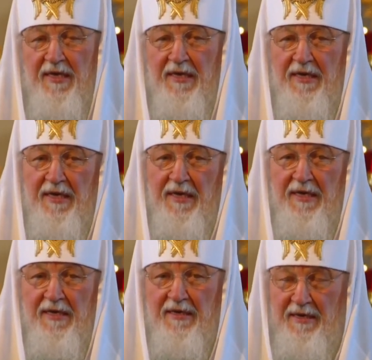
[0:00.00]

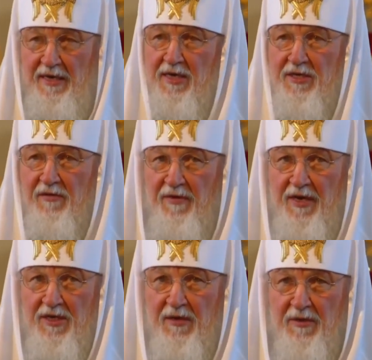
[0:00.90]
э, конечно,
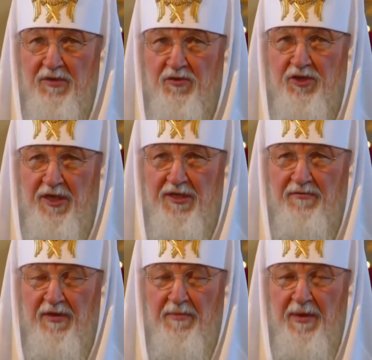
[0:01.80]
важными,
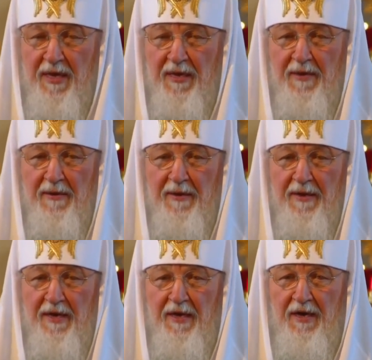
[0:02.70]
существенными,
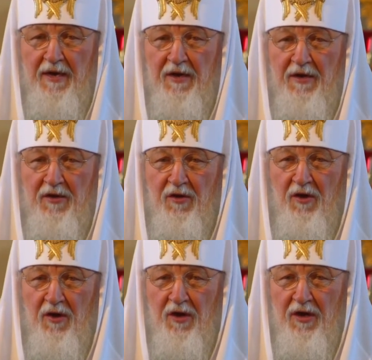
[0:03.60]

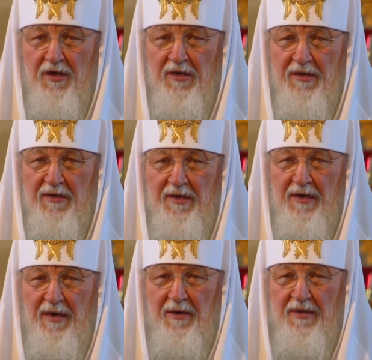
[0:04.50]
но
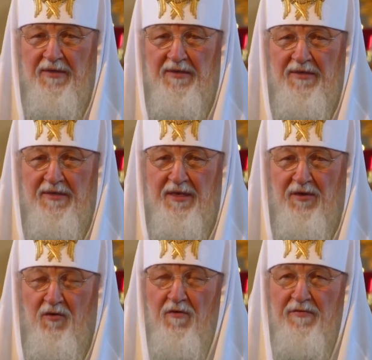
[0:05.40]

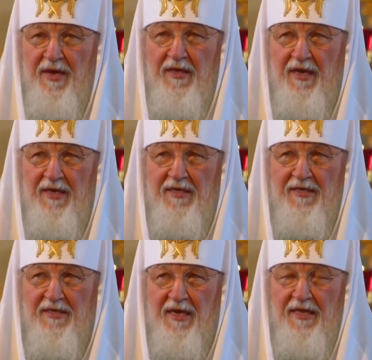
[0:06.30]
Церковная
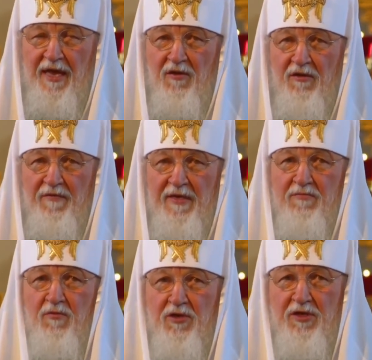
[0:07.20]
традиция дает
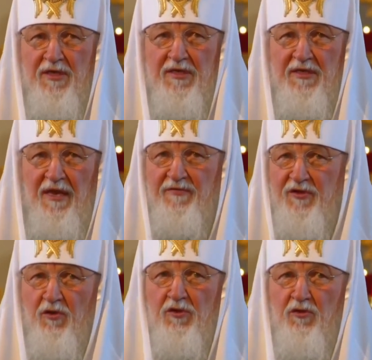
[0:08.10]
возможность на
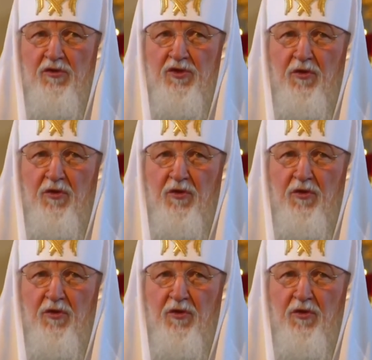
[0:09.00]
все то, что